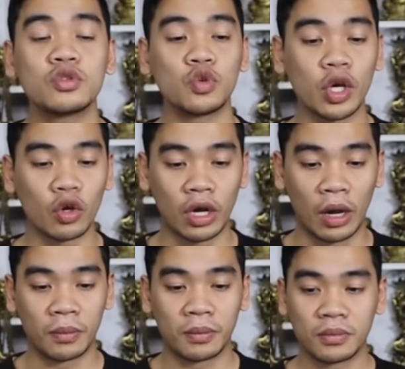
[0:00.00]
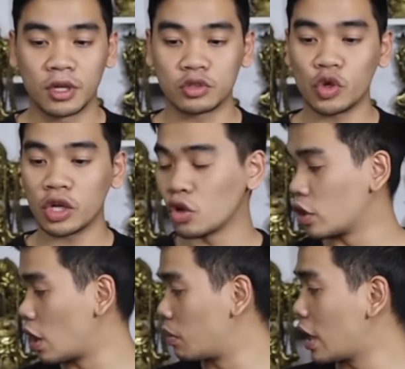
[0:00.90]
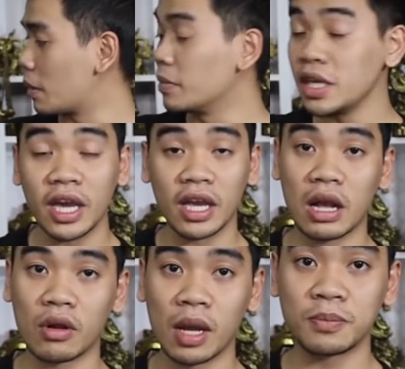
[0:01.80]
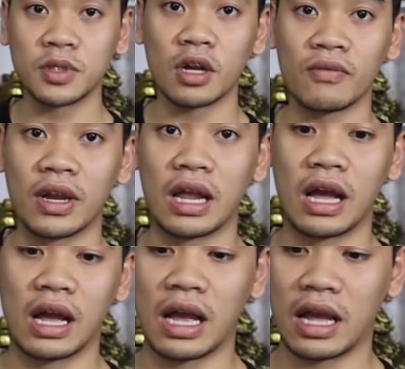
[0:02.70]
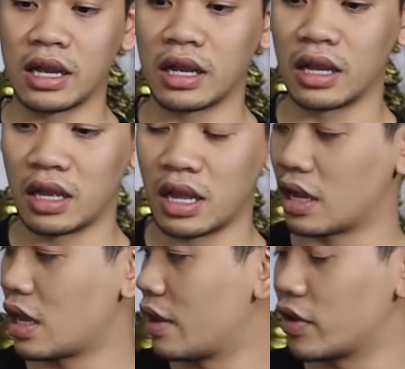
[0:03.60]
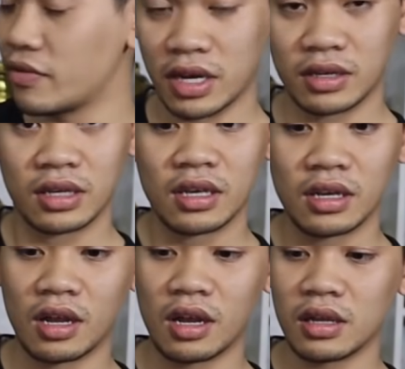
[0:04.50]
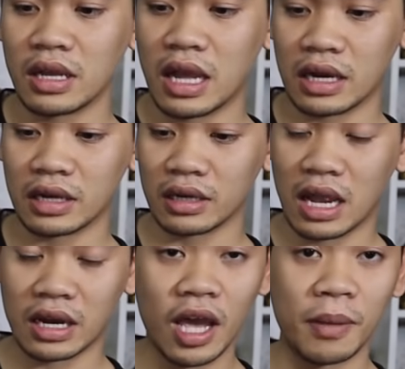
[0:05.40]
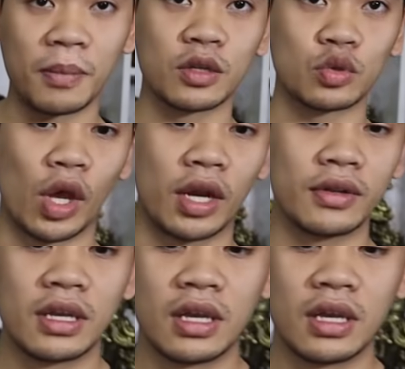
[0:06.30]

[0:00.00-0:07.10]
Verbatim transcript: Chuyên đồ đồng, chuyên đồ đồng hàng mỹ nghệ cao cấp chứ không phải là hàng hàng hàng vớ vẩn. Đó, hàng hàng đẹp, hàng tuyển.